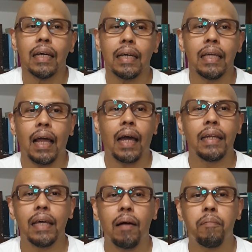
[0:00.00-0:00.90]

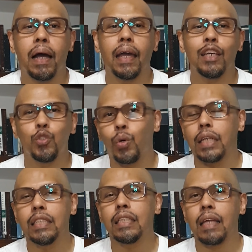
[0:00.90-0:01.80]
kehilangan damai,
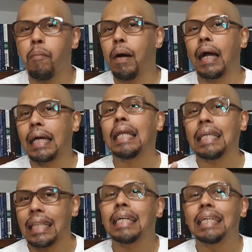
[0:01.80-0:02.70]
sukacita, bahkan
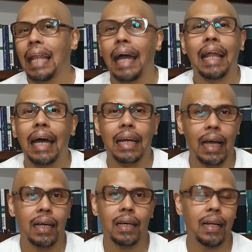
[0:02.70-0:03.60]
kita kehilangan
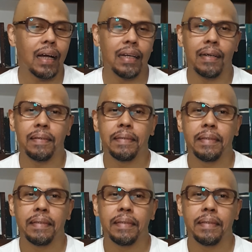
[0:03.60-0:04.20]
arah kadang-kadang.